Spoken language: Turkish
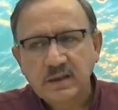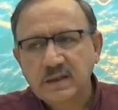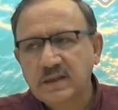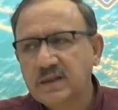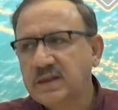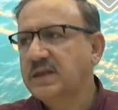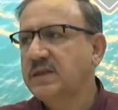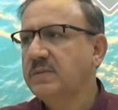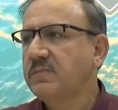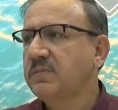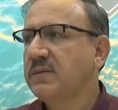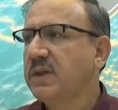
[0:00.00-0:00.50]

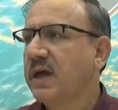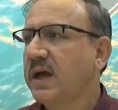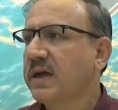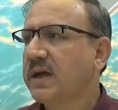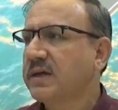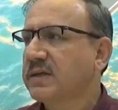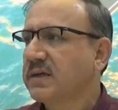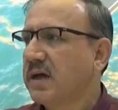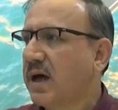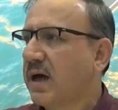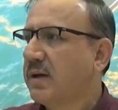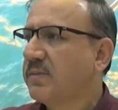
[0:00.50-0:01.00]

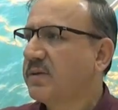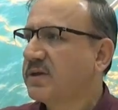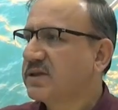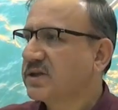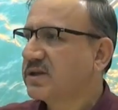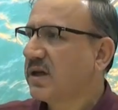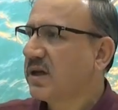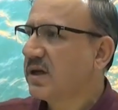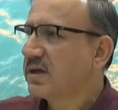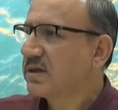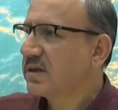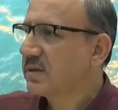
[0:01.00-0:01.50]
kimler daha
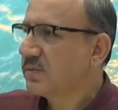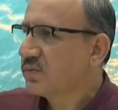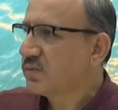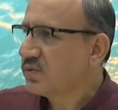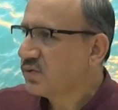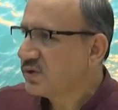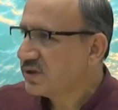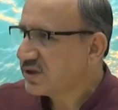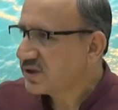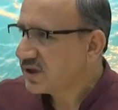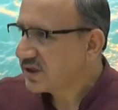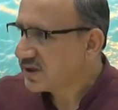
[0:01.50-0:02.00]
başkalar da
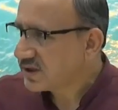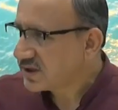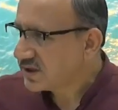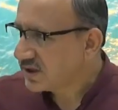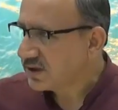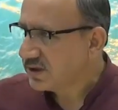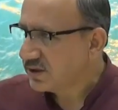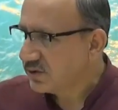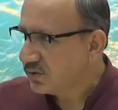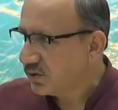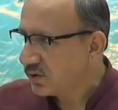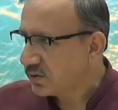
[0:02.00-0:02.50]
bunun içerisine
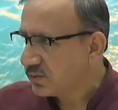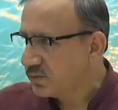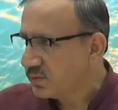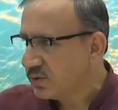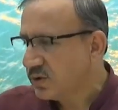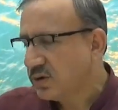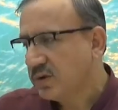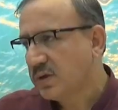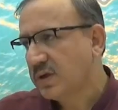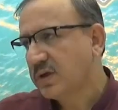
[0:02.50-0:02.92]
giriyor mu?